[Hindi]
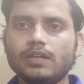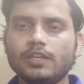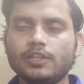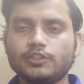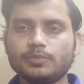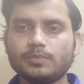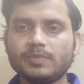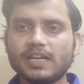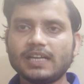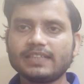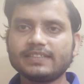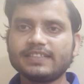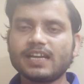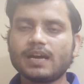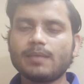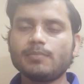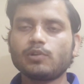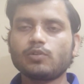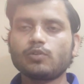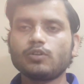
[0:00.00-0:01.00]
इसमें आज
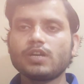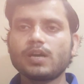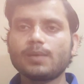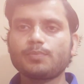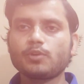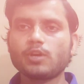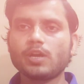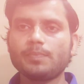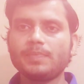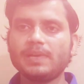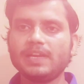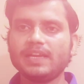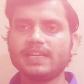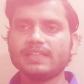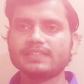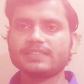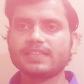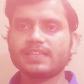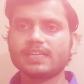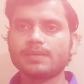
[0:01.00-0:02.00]
ना मैं कोई आपको
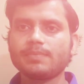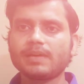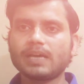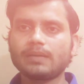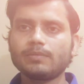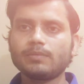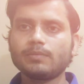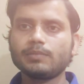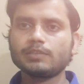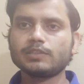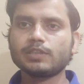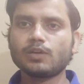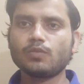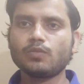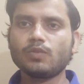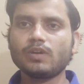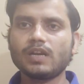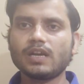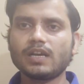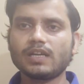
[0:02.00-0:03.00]
एप्लीकेशन के बारे में
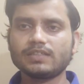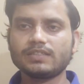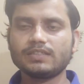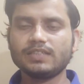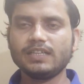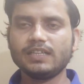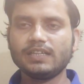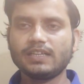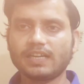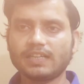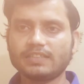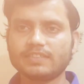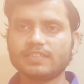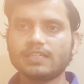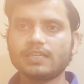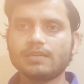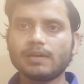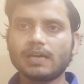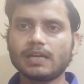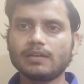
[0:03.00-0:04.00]
बताऊंगा ना किसी इंटरेस्ट
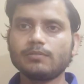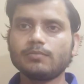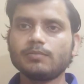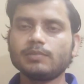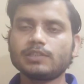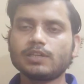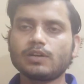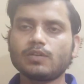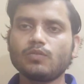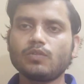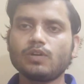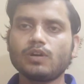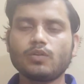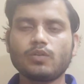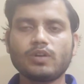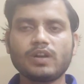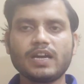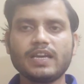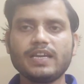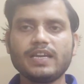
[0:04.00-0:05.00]
के बारे में बताऊंगा
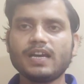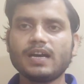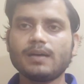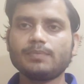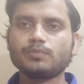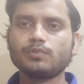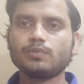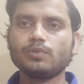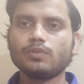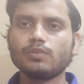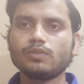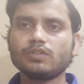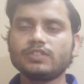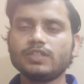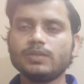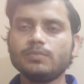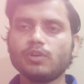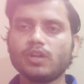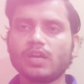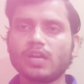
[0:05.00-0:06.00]
और ना ही आपको
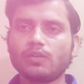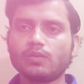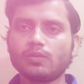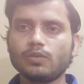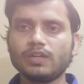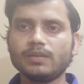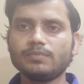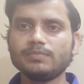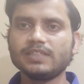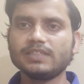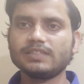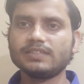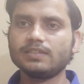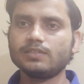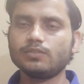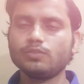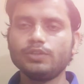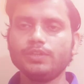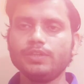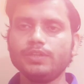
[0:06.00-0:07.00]
किसी मोराटोरियम जैसी
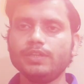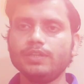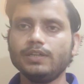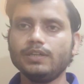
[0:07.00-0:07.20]
कोई